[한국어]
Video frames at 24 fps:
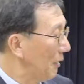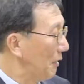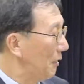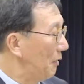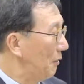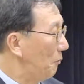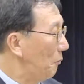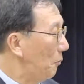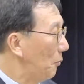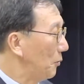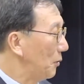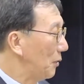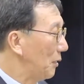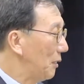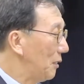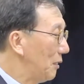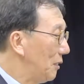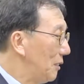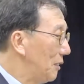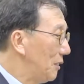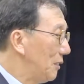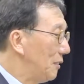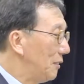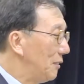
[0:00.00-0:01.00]
그
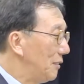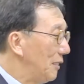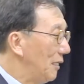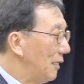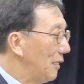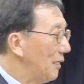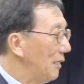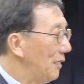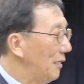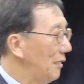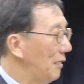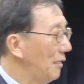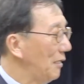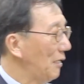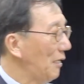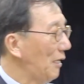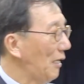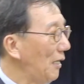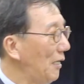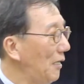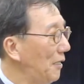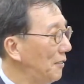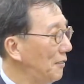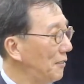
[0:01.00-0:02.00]
오늘
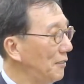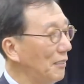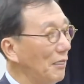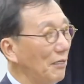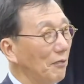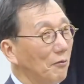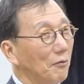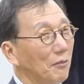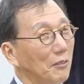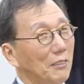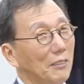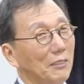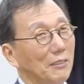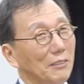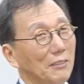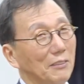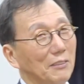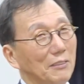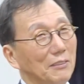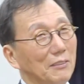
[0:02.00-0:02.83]
얘기하려는 내용은